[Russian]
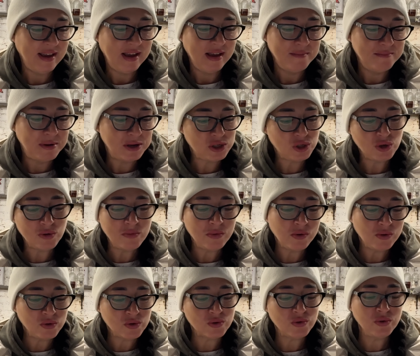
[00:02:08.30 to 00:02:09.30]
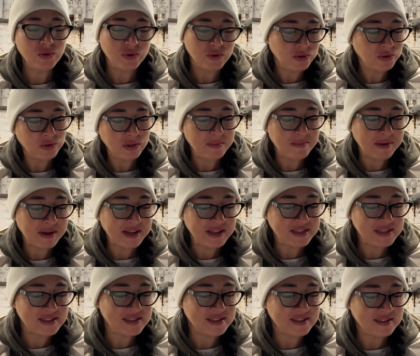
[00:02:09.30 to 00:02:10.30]
Большому куску и рот
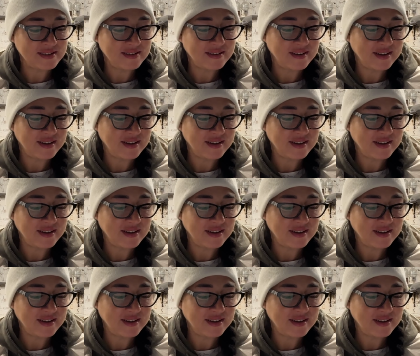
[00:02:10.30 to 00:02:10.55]
улыбается,